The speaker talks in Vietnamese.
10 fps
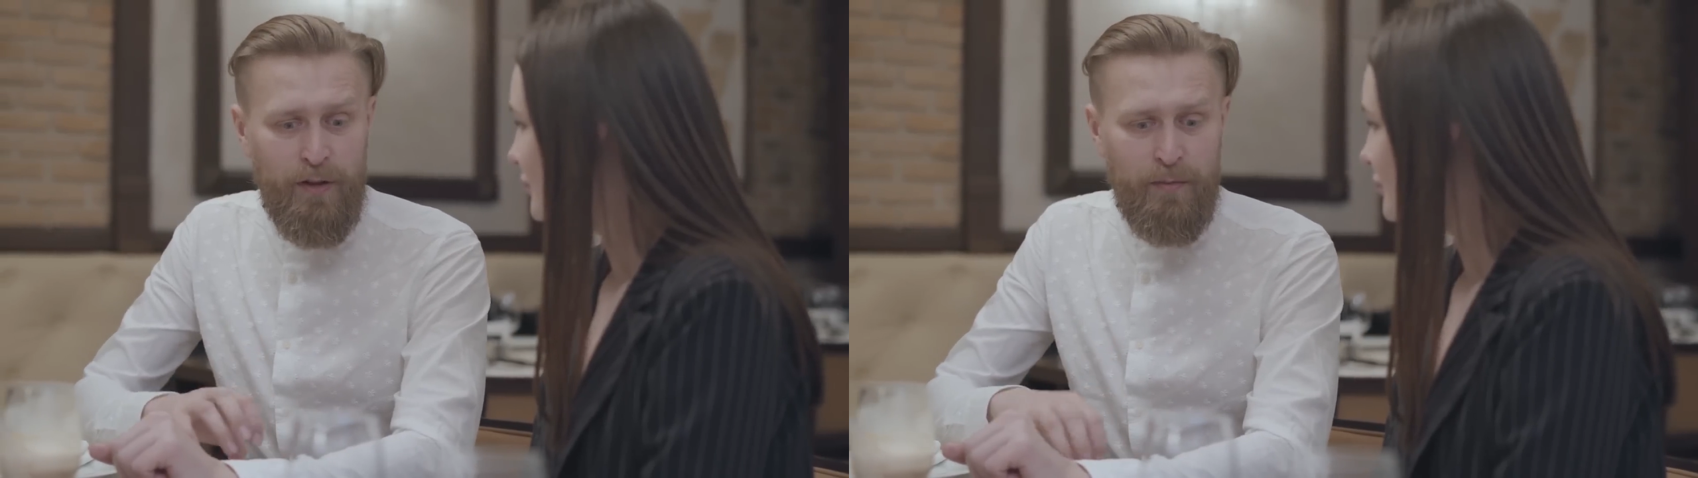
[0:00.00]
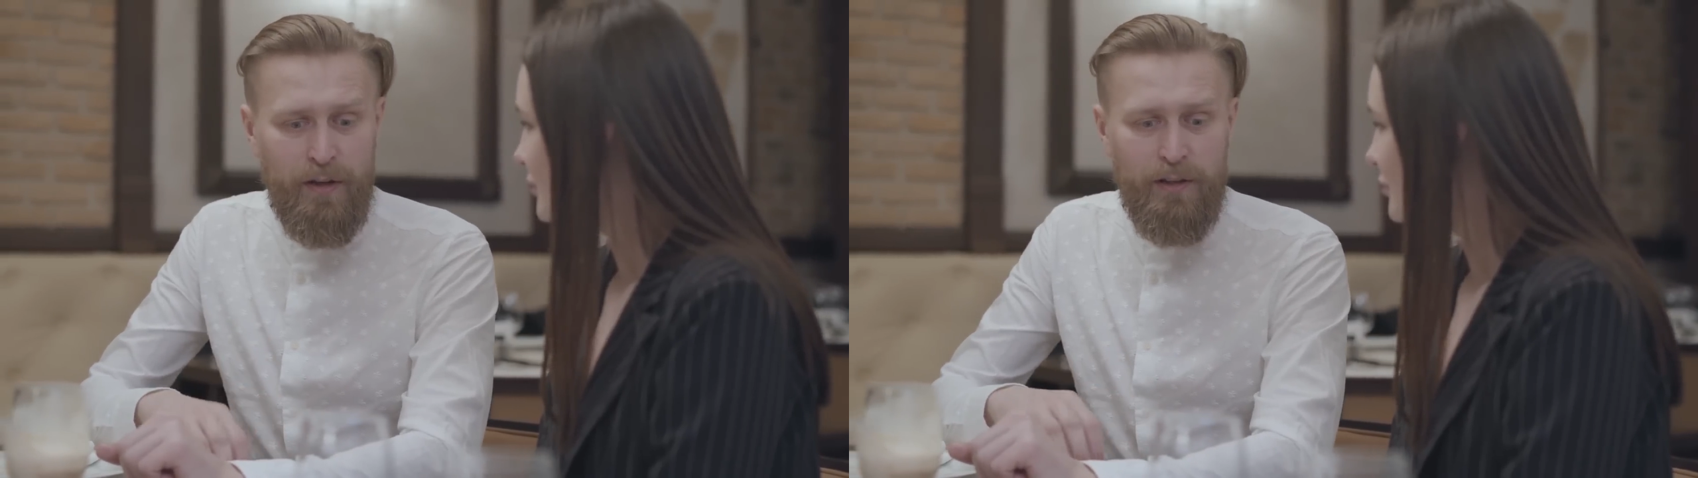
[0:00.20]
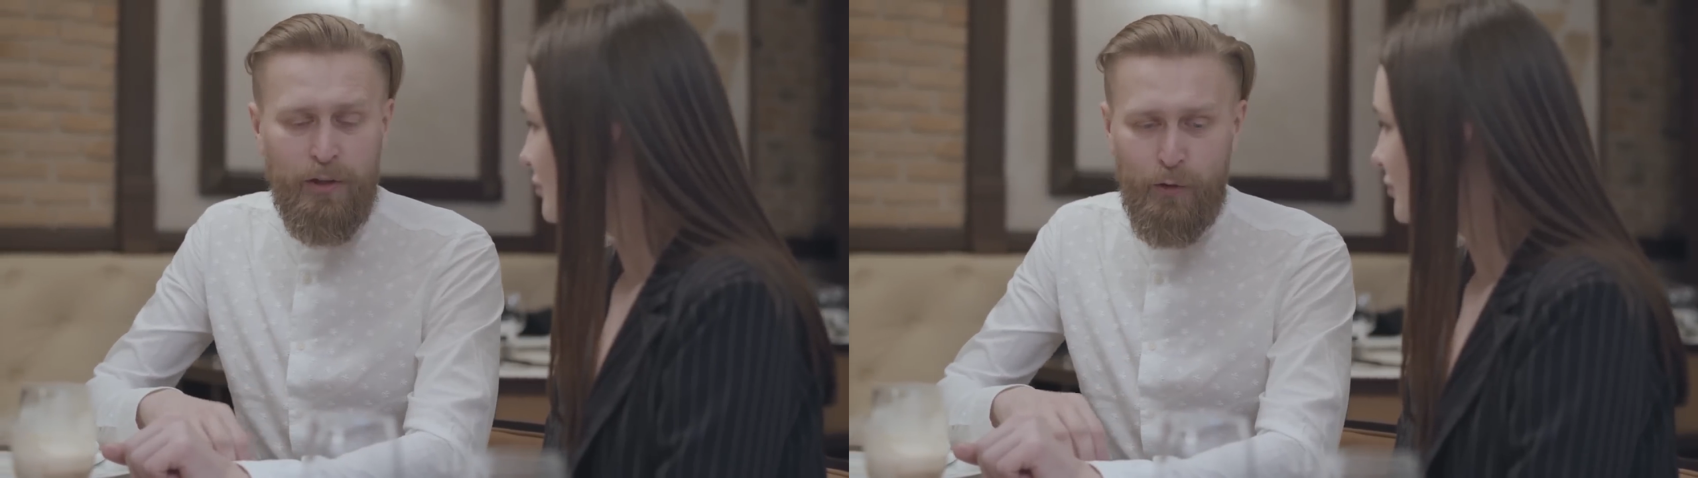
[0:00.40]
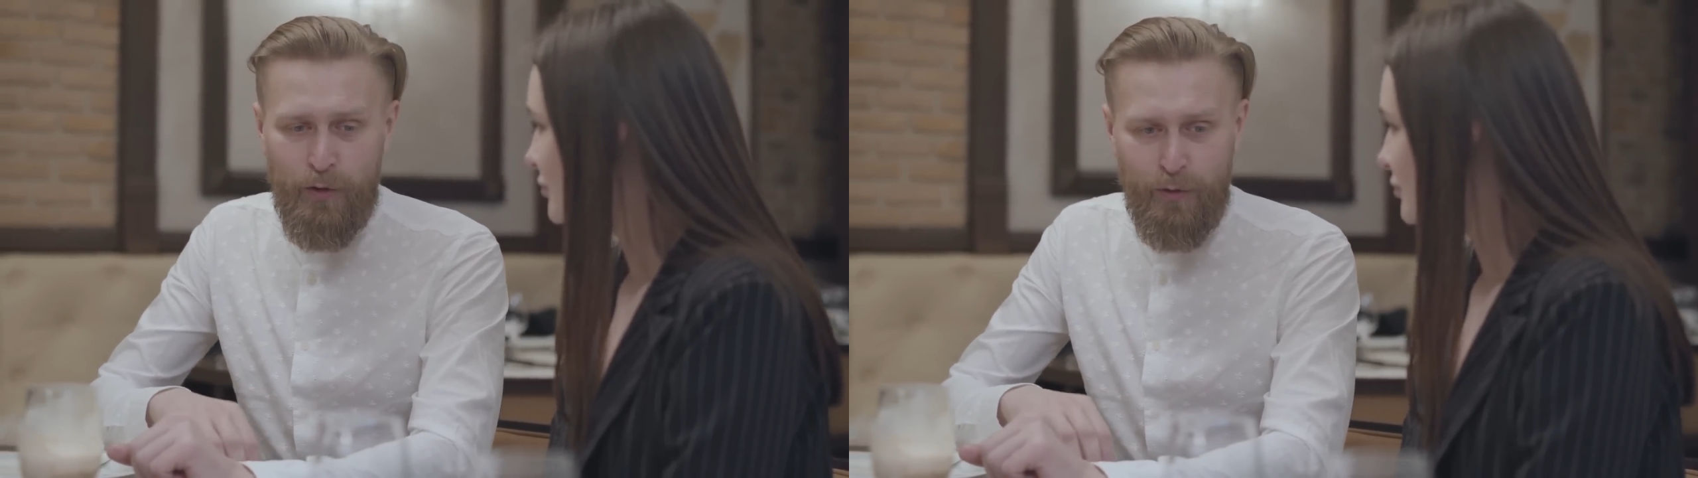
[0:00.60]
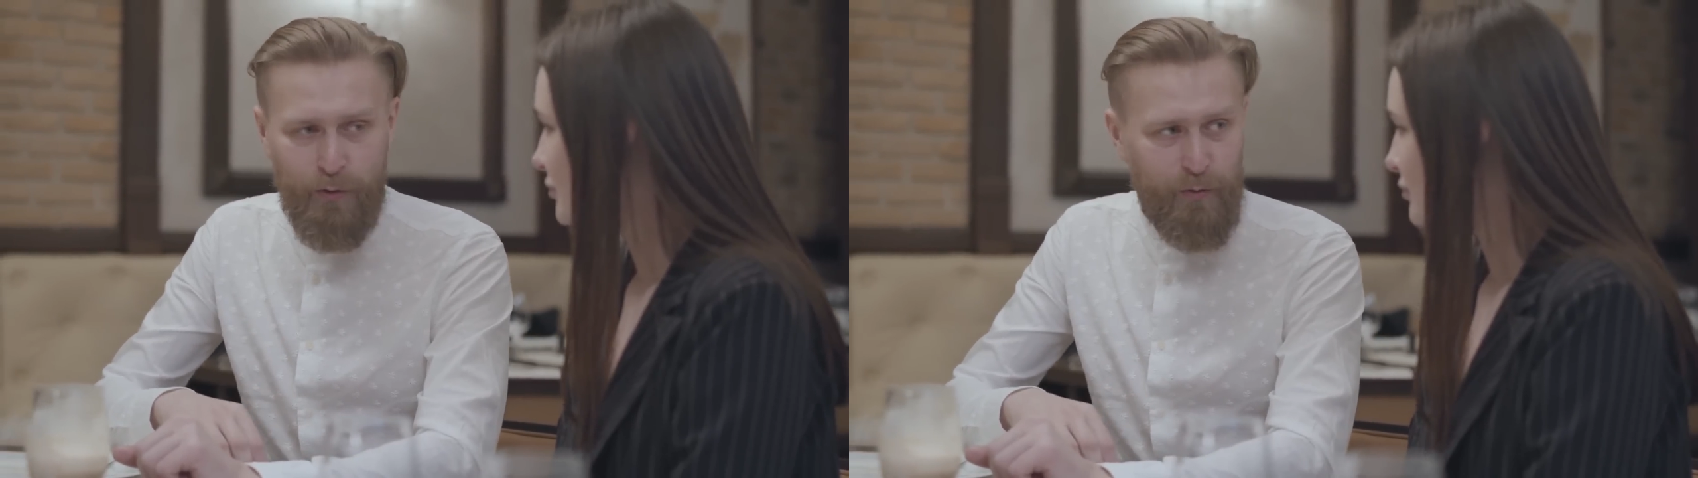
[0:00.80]
gặp nhiều
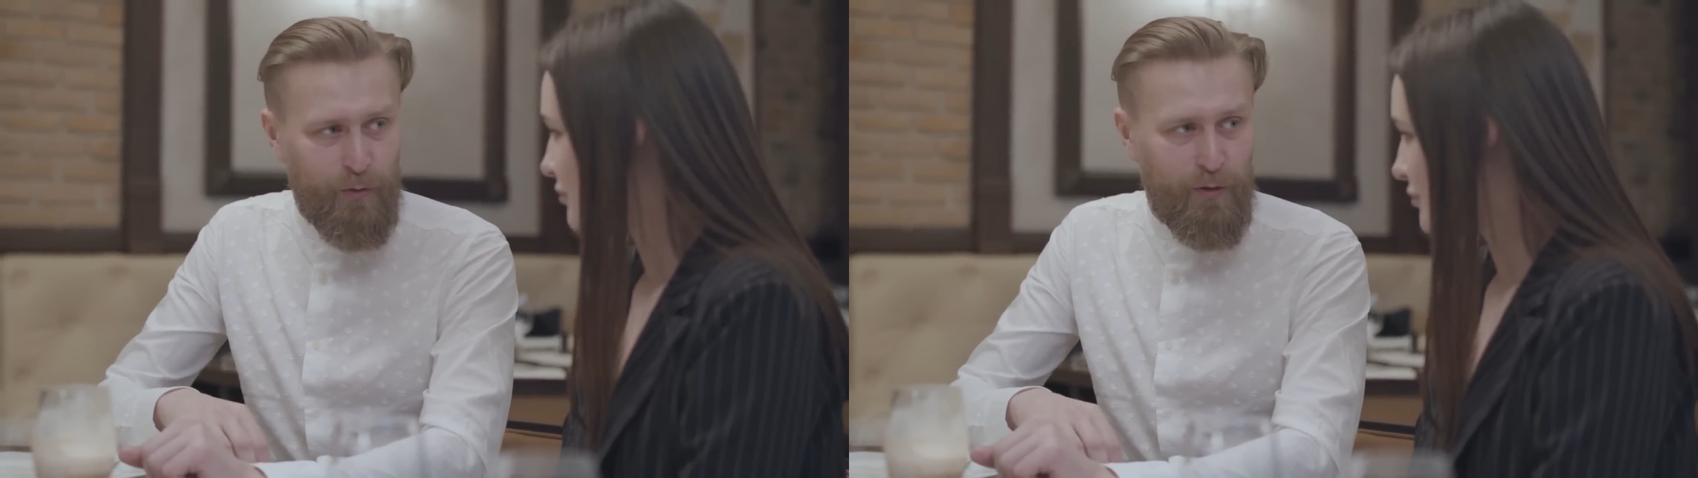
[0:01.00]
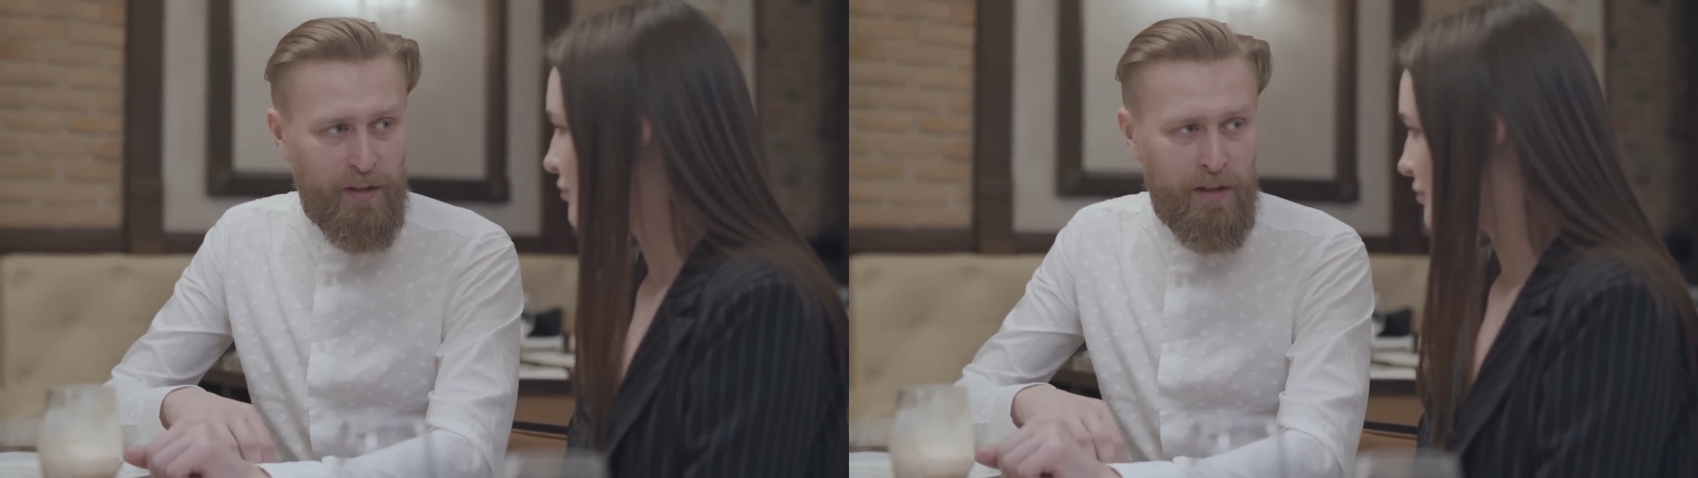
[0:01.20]
ảnh hưởng